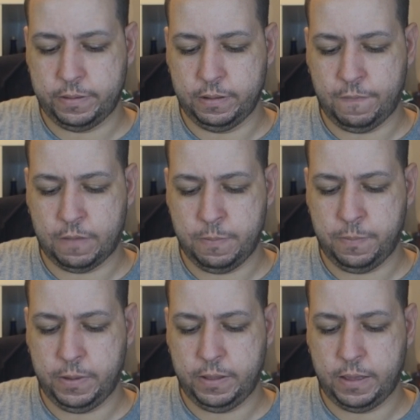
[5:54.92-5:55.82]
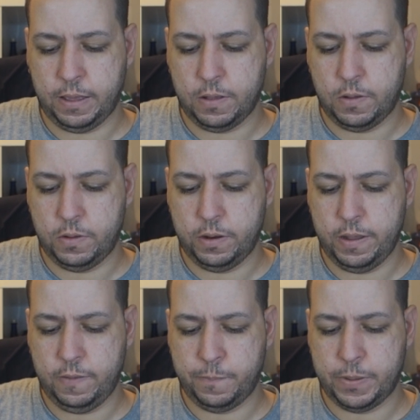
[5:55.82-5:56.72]
C'était fabriqué
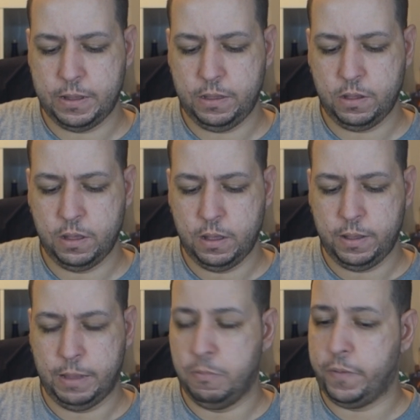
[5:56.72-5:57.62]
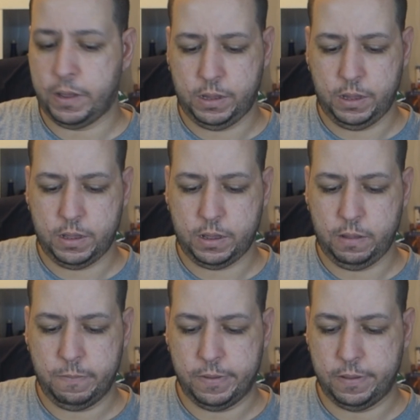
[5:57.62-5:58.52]
en Espagne. Il y a mon frère qui
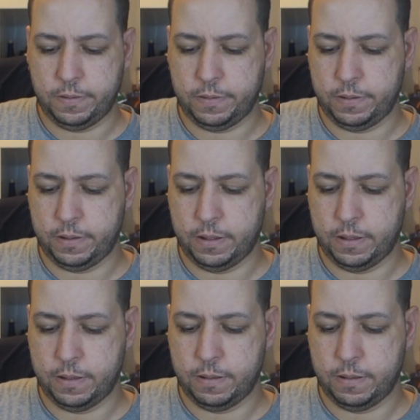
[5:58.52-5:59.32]
crie, mais ça.